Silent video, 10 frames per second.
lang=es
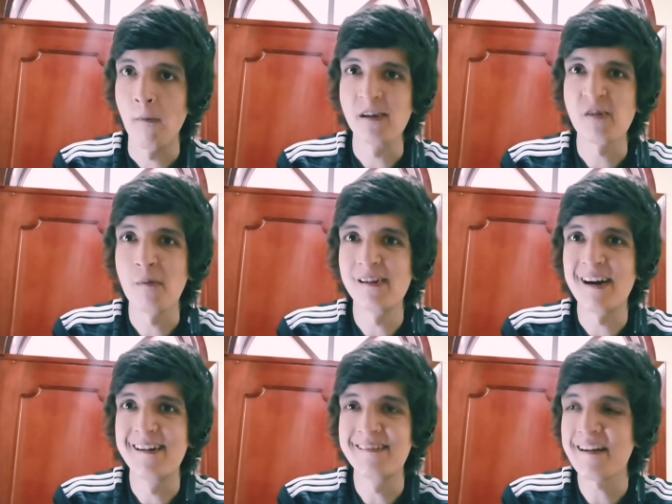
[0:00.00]
es como
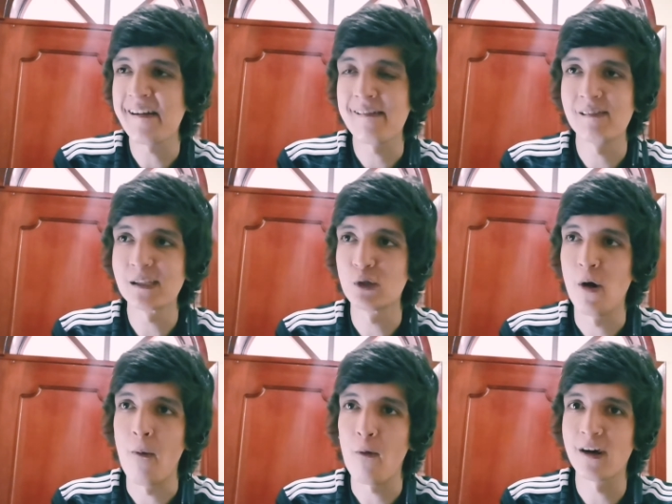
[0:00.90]
la gente que ora con
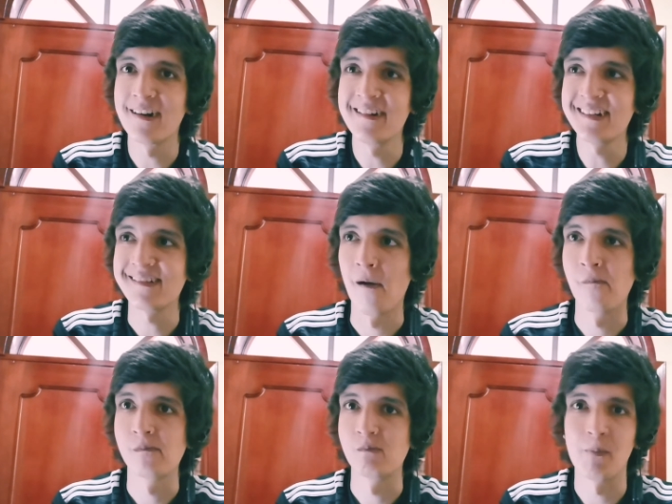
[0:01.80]
la boca llena.
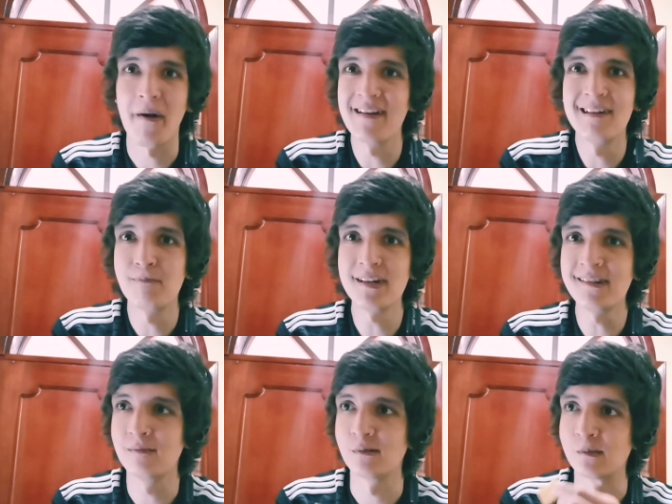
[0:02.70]
Me parece
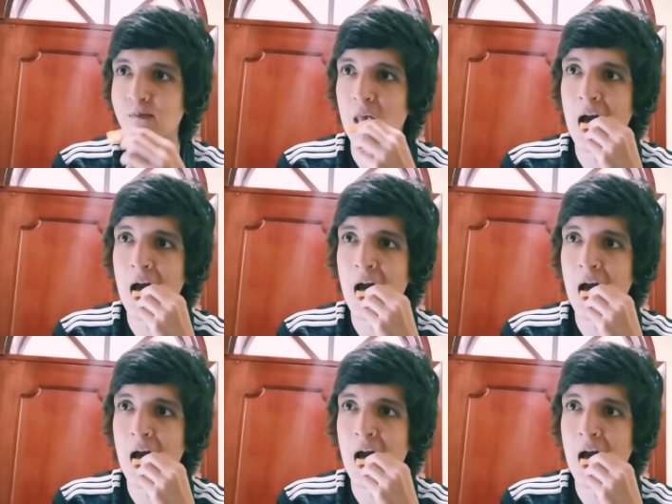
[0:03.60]
pésimo.